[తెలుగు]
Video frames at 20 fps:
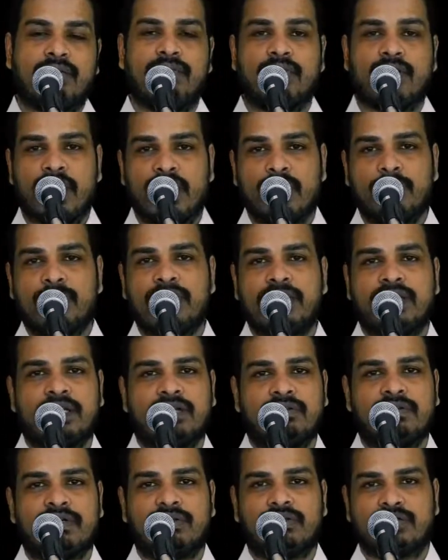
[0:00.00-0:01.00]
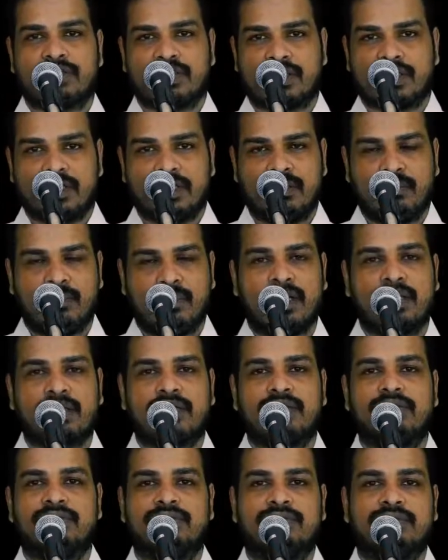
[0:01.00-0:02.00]
వ్రాయబడినటువంటి ఒక చక్కని
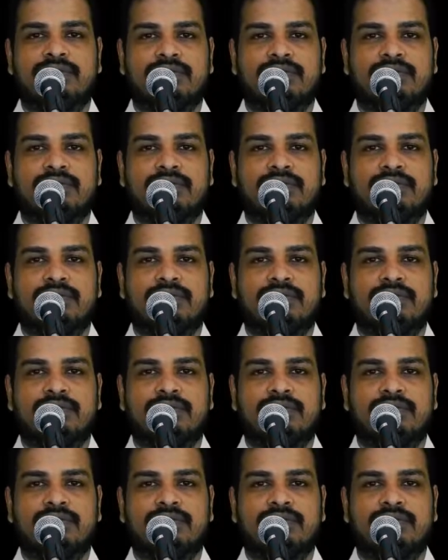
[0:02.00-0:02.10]
మాటను